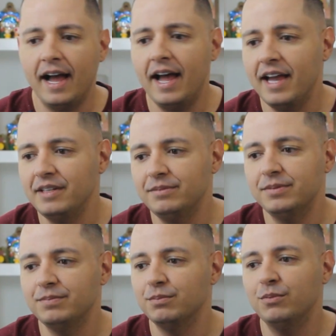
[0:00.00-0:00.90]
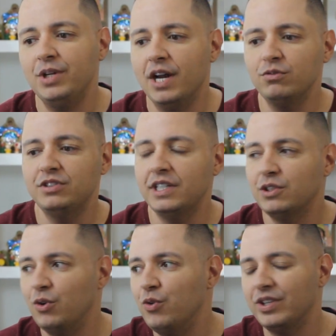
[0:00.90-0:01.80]
ai, um milhão de
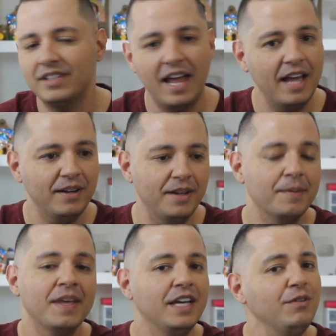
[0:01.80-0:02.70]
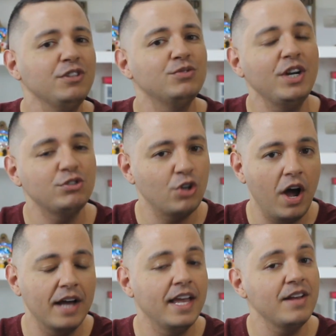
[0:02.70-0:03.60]
seguidores, ai... Não, não, é, não é
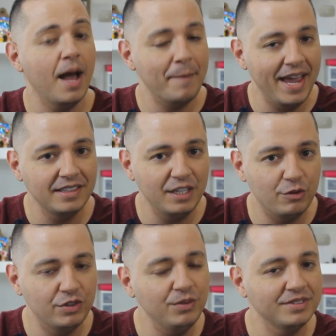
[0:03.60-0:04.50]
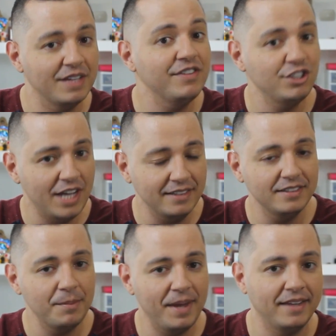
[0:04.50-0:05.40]
só aberta não, viu? É
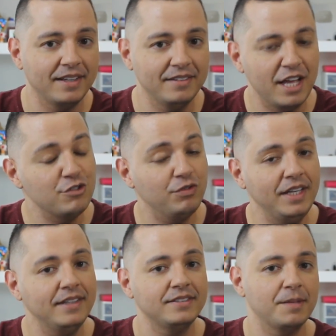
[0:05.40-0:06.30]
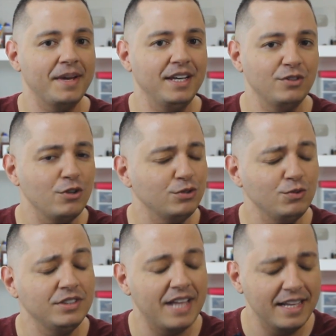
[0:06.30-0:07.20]
fechada também. Né? Netflix também, nossa,
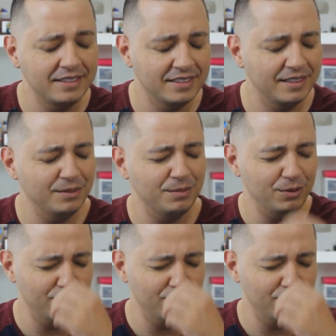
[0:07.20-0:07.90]
um desastre. Meu